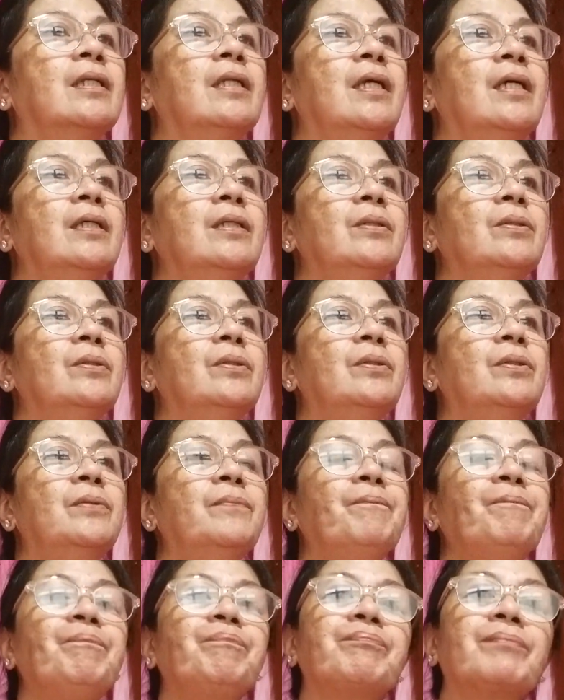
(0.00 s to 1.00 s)

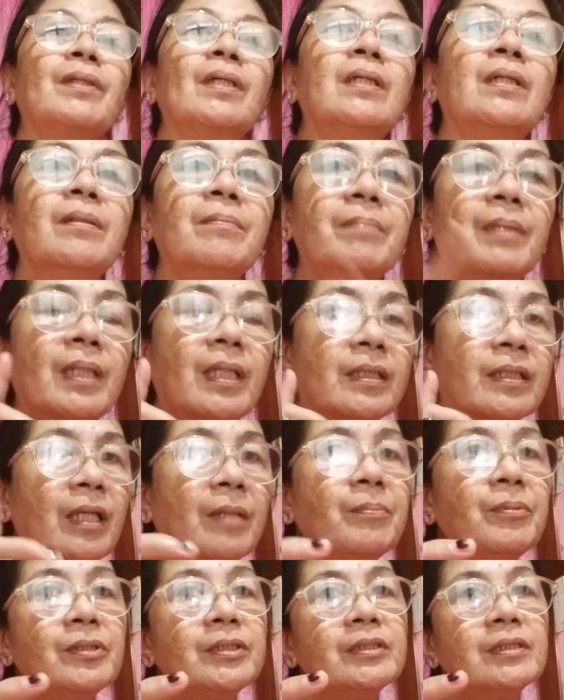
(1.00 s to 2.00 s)
Dayon,
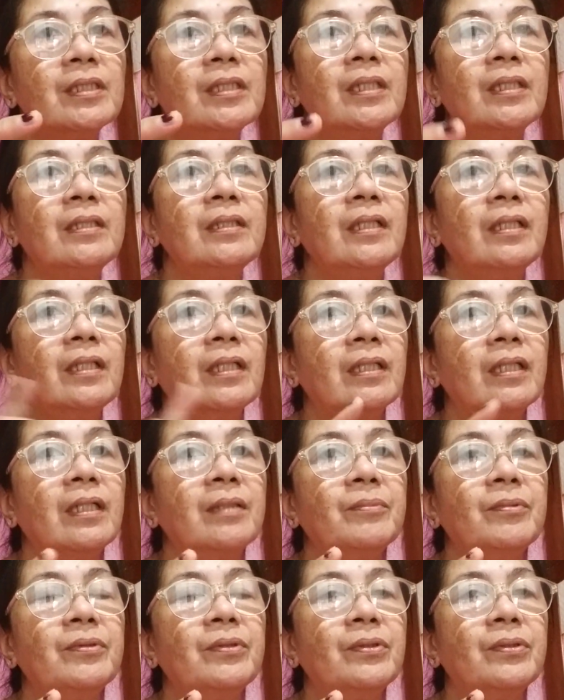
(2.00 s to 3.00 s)
Pagkatapos niyan, ilagay
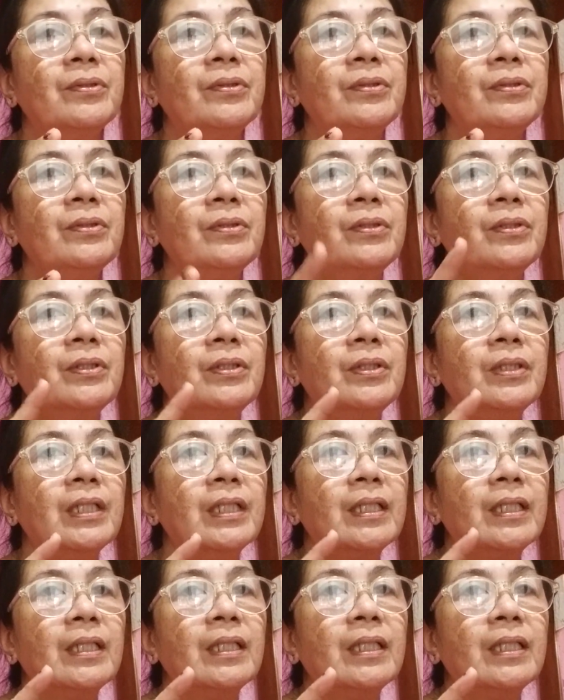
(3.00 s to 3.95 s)
mo doon or